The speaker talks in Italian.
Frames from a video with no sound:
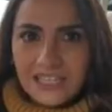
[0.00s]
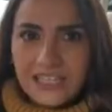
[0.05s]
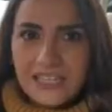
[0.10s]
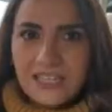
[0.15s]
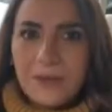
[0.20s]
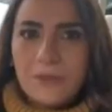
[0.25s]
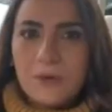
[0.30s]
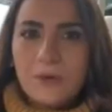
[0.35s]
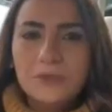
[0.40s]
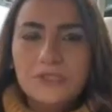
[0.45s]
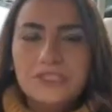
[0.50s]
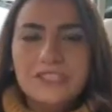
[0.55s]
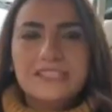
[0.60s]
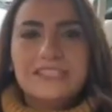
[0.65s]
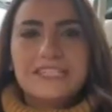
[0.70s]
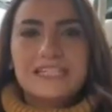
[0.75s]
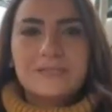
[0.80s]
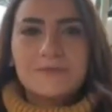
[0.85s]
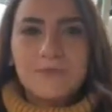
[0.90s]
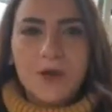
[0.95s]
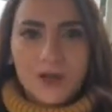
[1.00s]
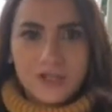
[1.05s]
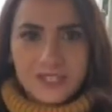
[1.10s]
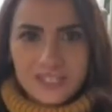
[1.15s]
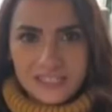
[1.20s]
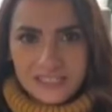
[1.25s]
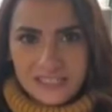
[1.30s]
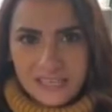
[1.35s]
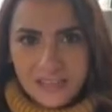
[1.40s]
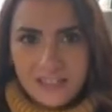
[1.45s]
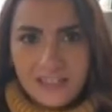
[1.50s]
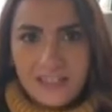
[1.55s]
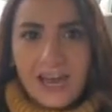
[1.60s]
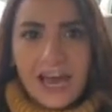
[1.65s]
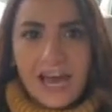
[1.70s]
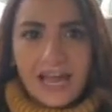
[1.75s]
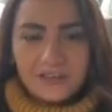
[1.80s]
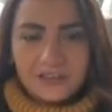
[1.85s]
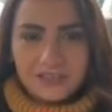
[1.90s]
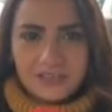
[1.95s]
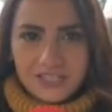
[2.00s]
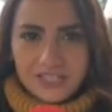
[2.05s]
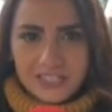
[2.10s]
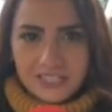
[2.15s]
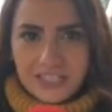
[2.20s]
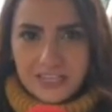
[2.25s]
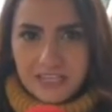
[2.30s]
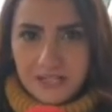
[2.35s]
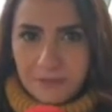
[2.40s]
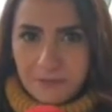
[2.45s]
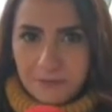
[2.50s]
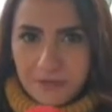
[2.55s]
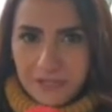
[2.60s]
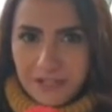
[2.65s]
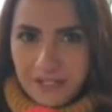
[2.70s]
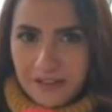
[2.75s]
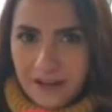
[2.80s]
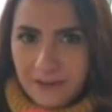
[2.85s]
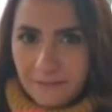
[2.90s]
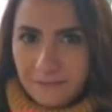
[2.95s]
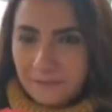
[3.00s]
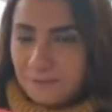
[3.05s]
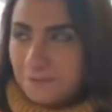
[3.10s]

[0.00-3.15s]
Chiediamo quindi risposte al consigliere Birra.